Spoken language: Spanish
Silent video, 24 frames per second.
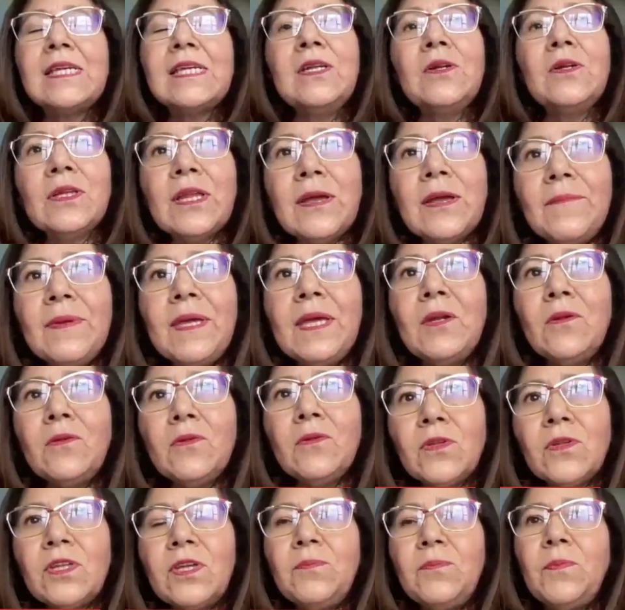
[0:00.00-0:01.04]
sino también
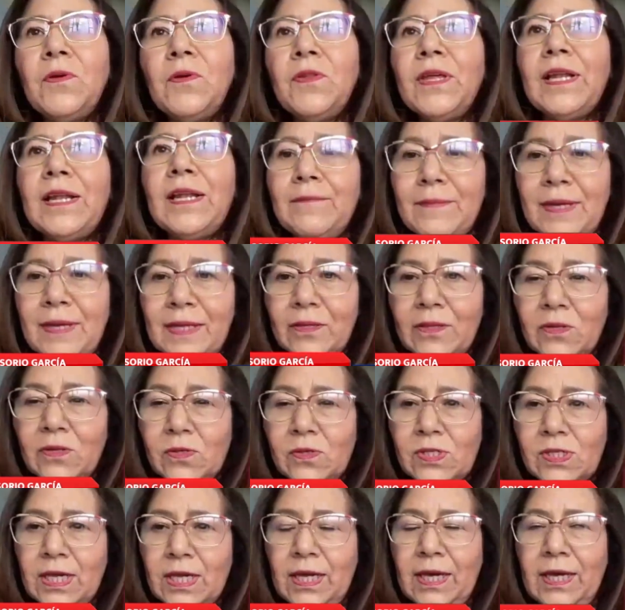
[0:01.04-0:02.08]
otro tipo de
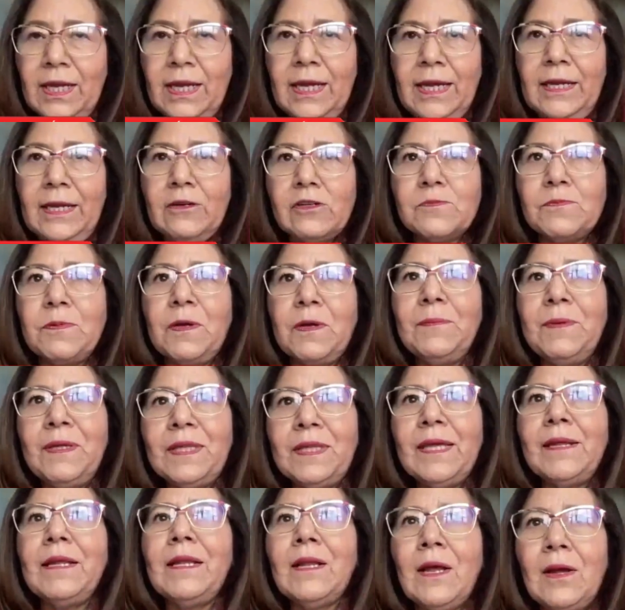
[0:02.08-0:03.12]
elementos que nos
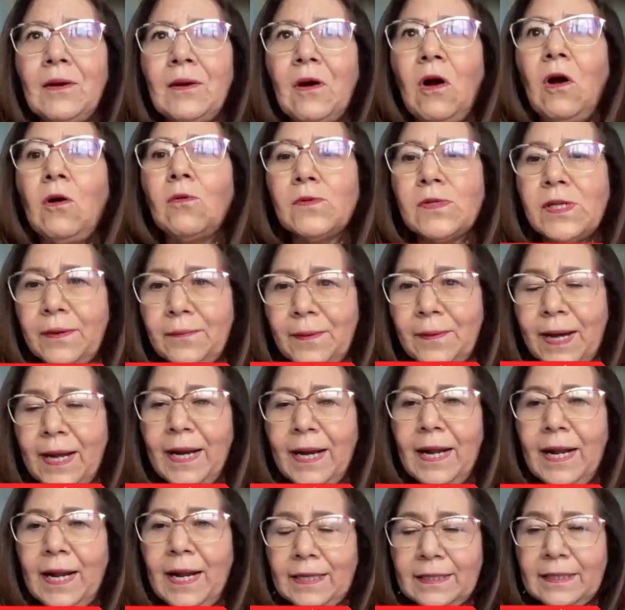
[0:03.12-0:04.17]
permiten eh, observar
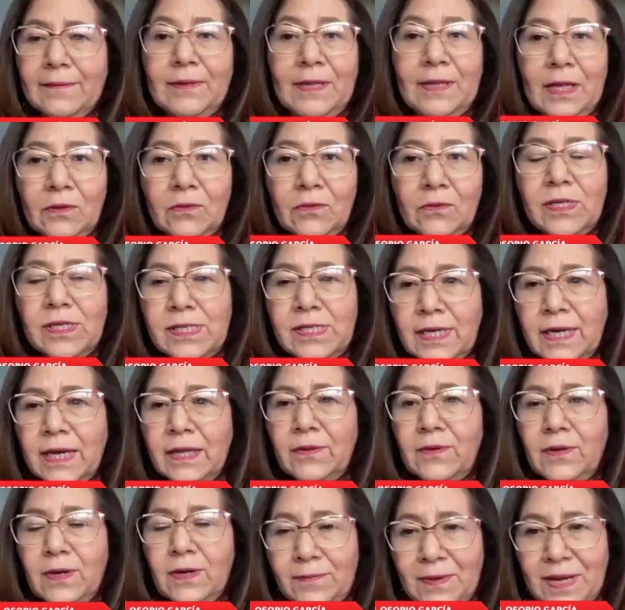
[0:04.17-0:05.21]
a la actividad turística
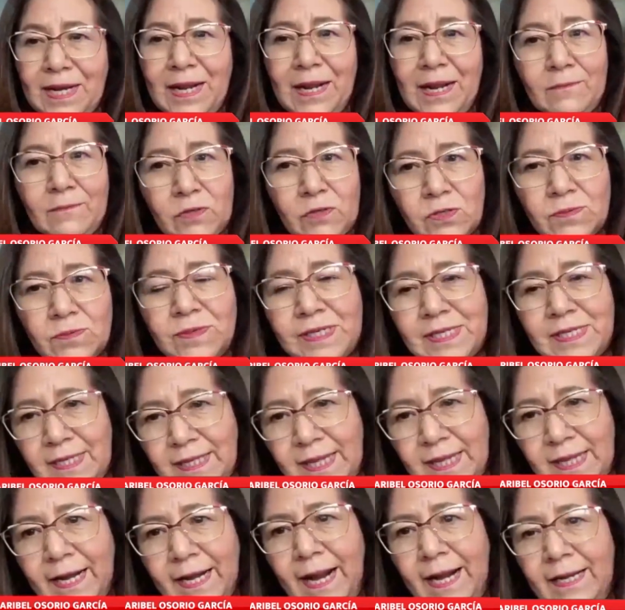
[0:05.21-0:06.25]
de una manera mucho más
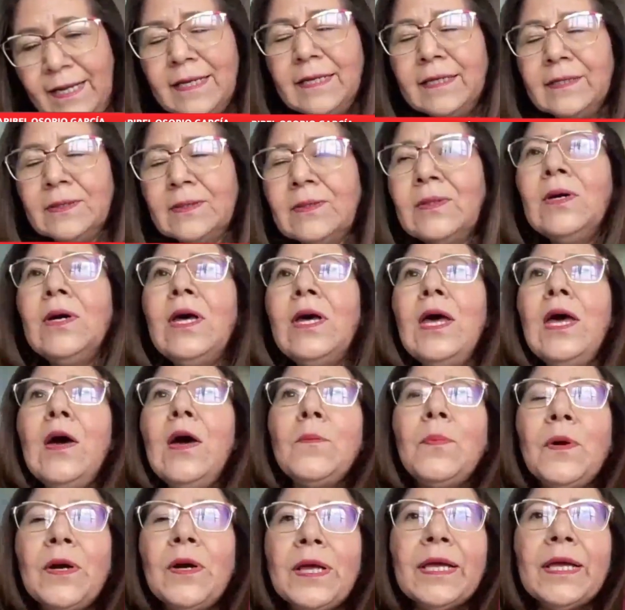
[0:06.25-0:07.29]
integral, ¿no?
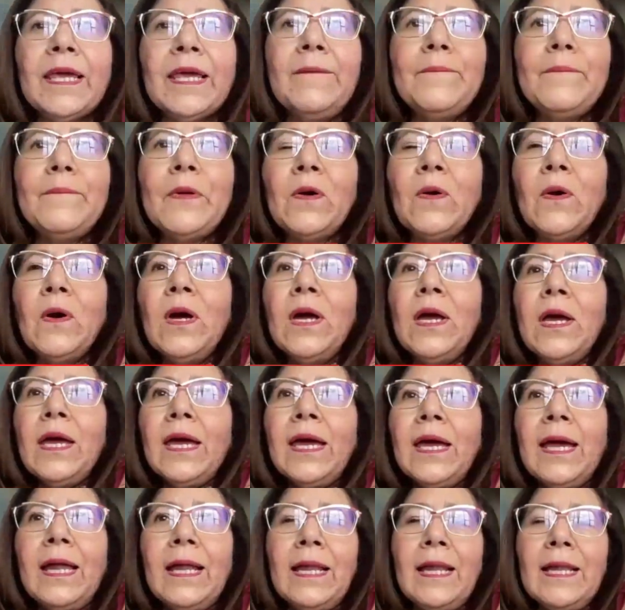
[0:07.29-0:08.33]
Por ejemplo,
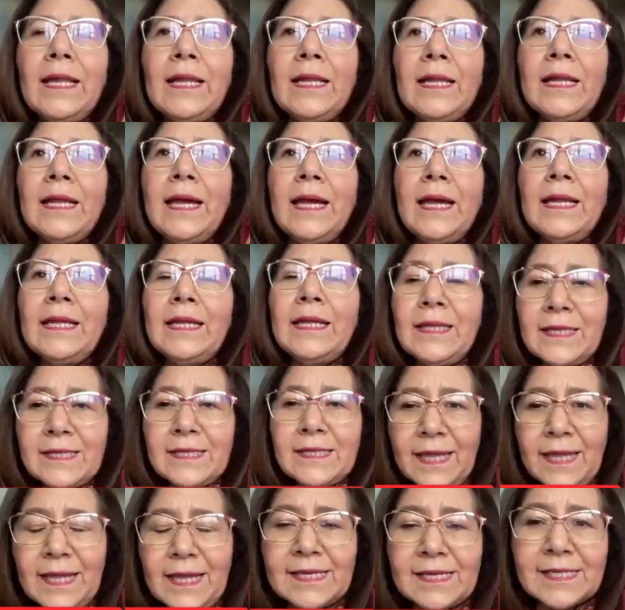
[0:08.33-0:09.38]
el,
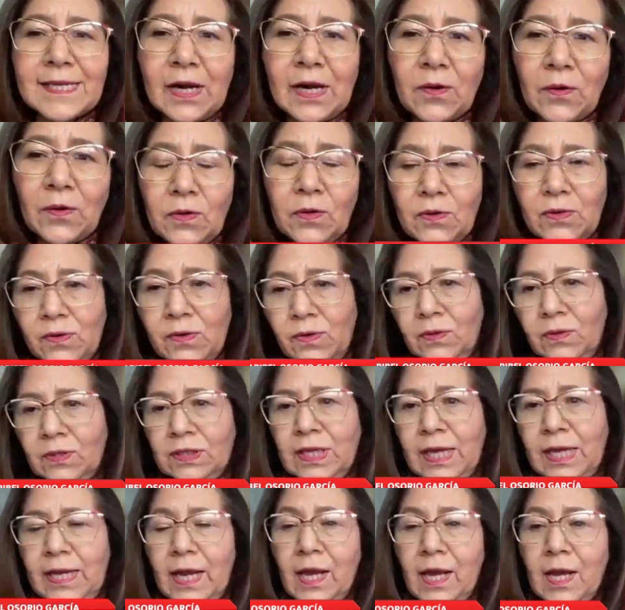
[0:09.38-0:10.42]
índice de desarrollo
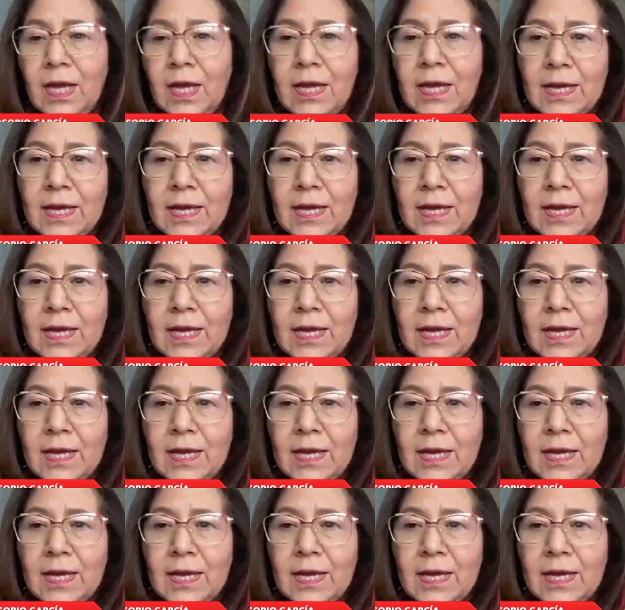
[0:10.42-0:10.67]
tiene,